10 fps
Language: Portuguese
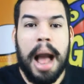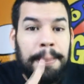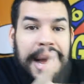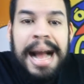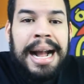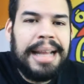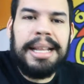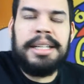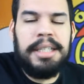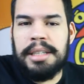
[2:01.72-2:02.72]
A marca
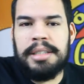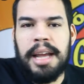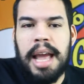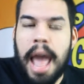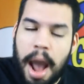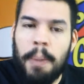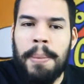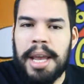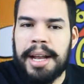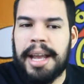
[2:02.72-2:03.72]
da Disney é o
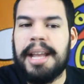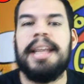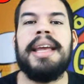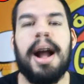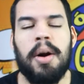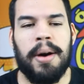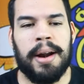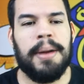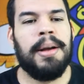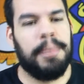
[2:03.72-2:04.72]
Mickey, e
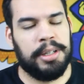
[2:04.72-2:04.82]
agora?